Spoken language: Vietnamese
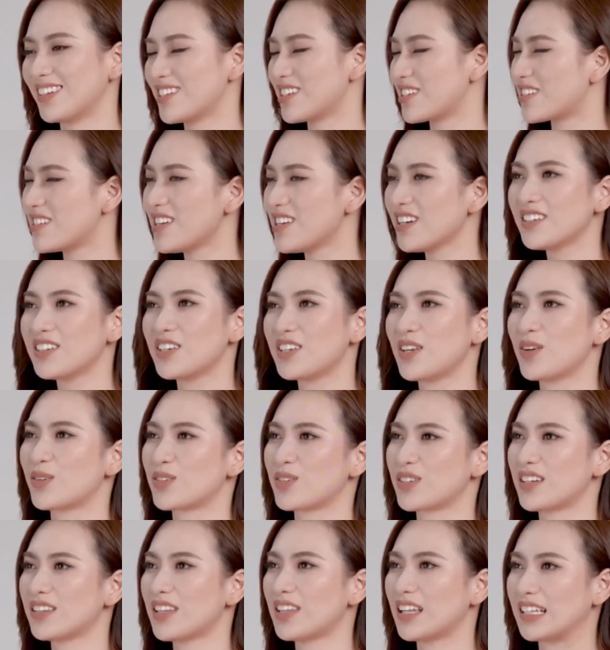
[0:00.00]
nhận được rất
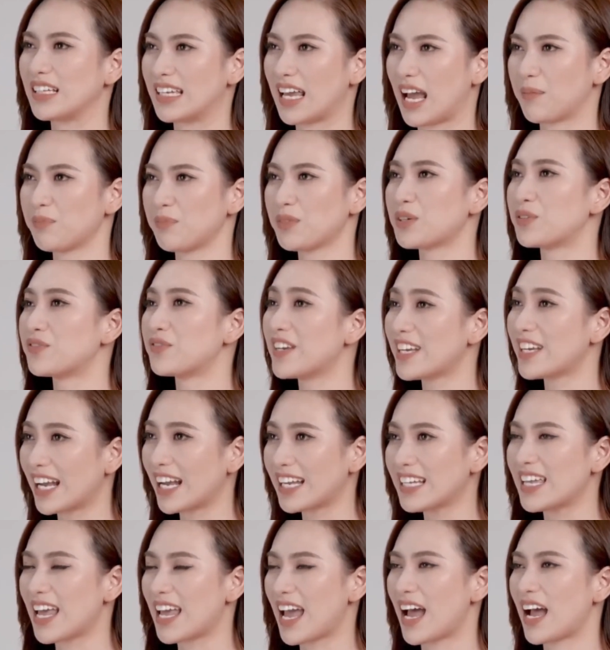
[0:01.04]
nhiều cái tình cảm từ phía
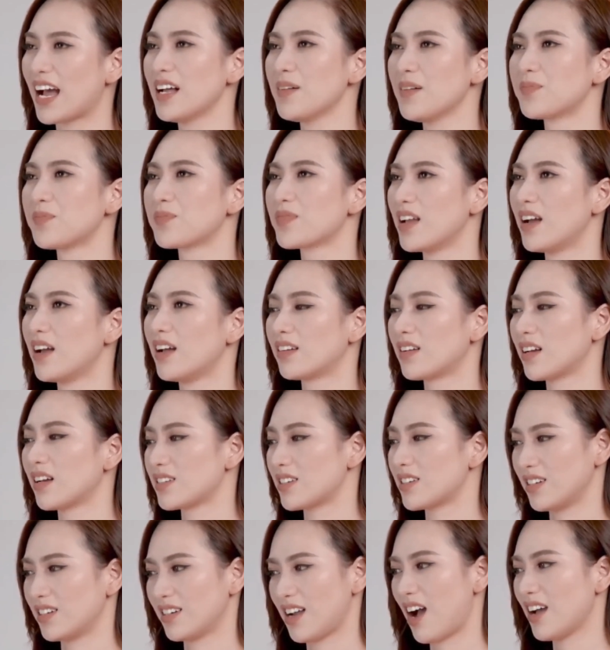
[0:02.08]
khán giả
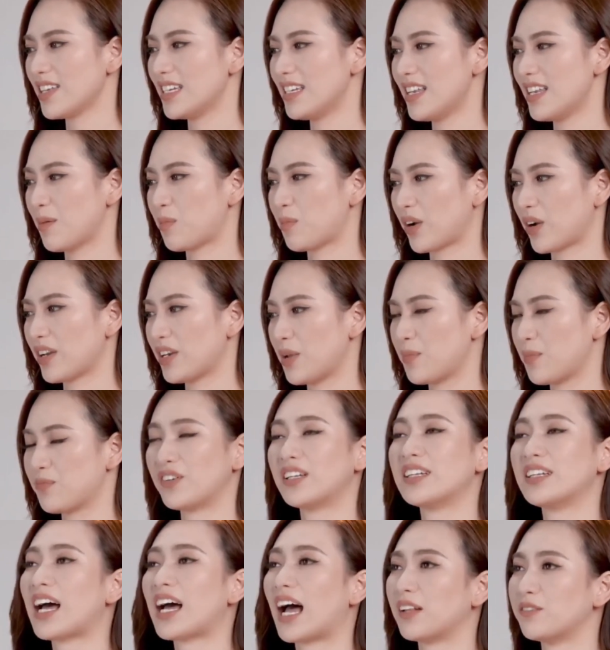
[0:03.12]
thật sự đó chính là một cái
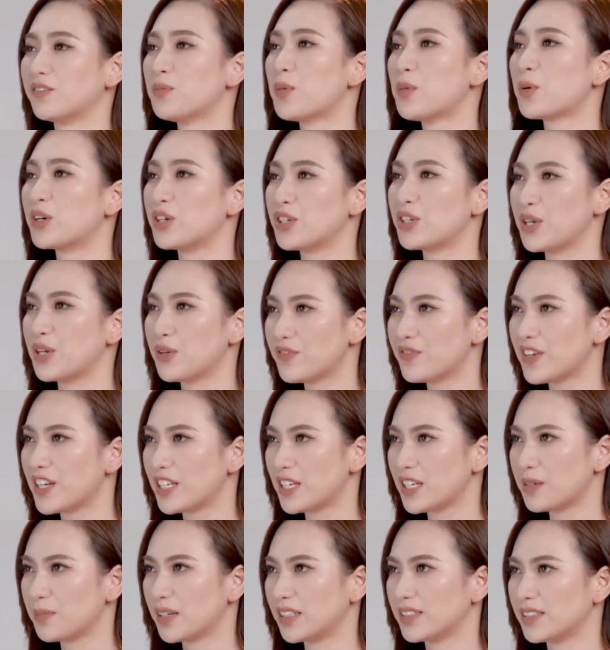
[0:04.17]
niềm vinh hạnh với một người diễn
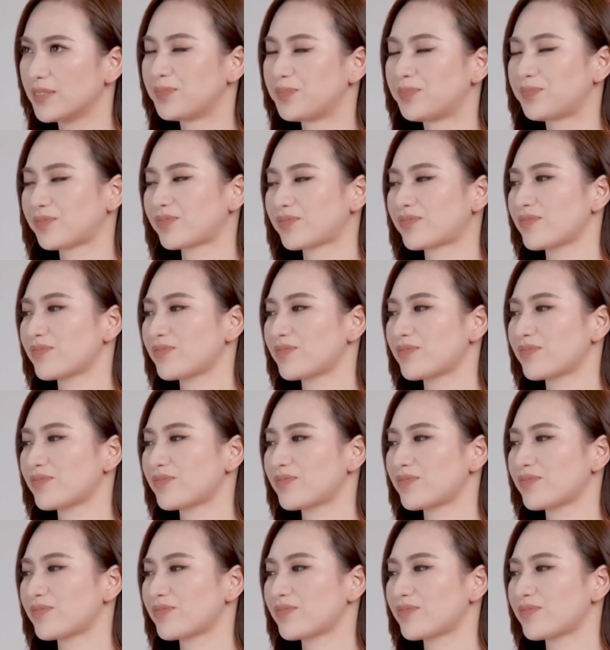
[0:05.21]
viên như mình